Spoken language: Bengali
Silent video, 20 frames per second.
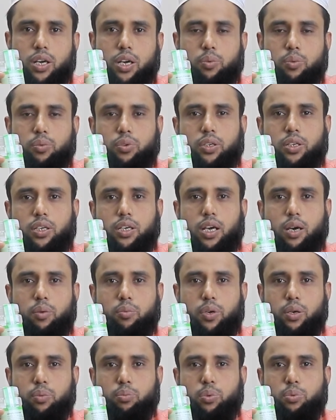এমনকি
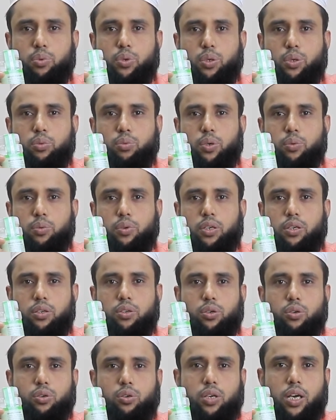আমরা বিভিন্নভাবে
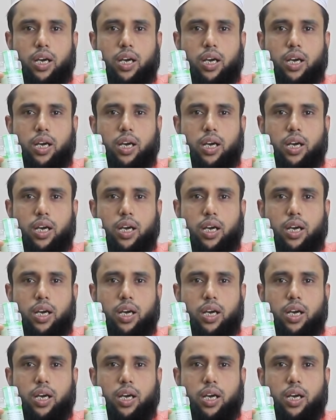যখন